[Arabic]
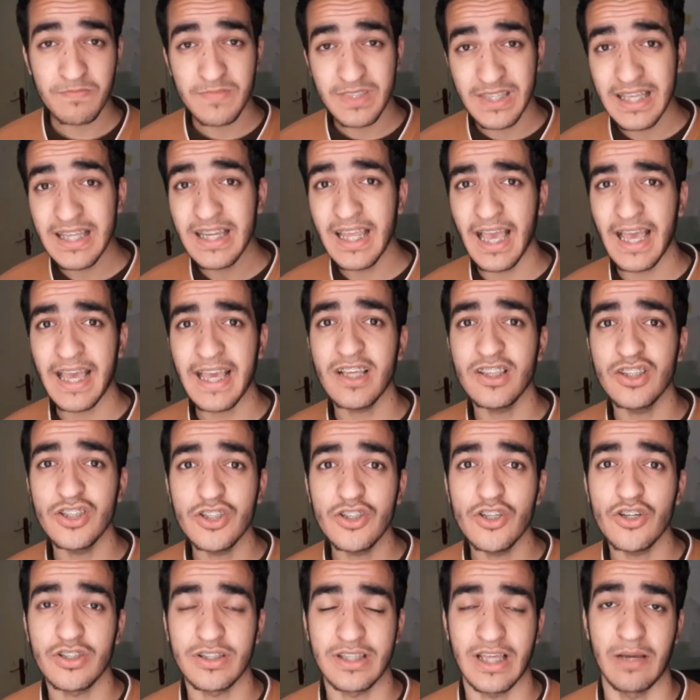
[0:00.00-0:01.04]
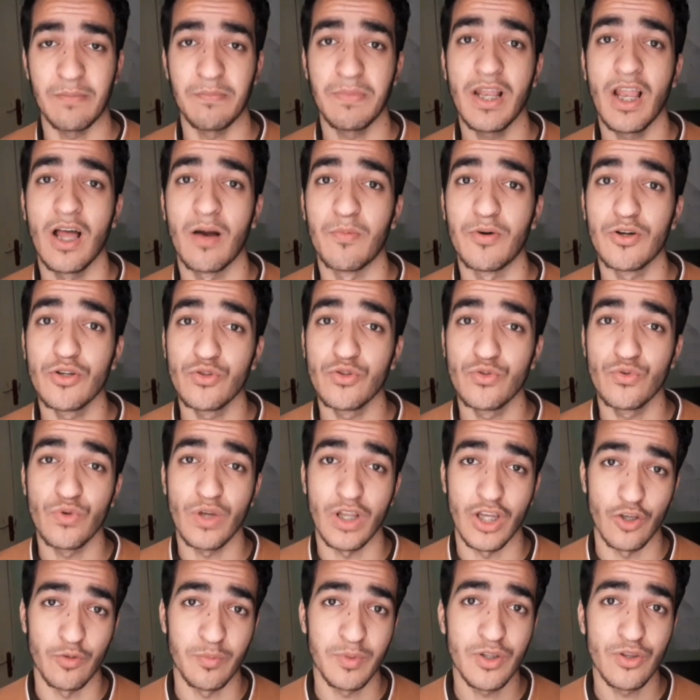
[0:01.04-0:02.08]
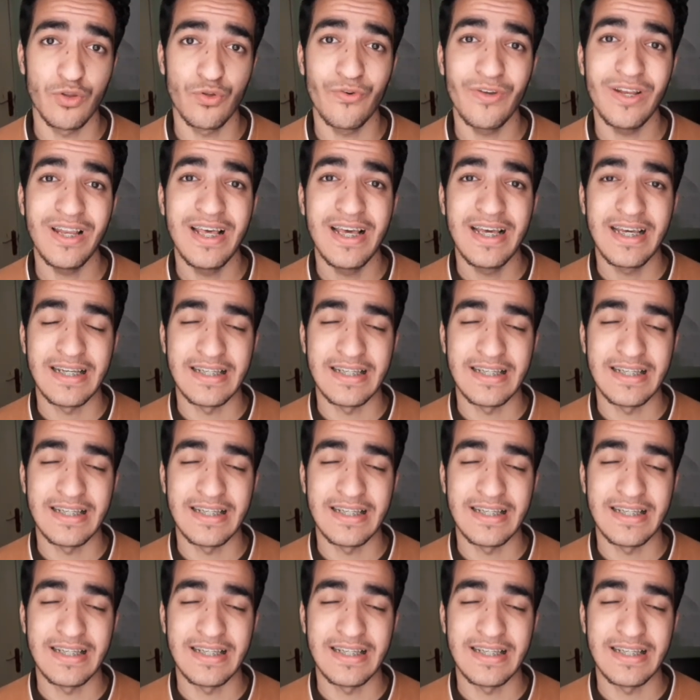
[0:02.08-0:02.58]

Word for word: تاني حاجه تقدر تعملها برضو اليومين دول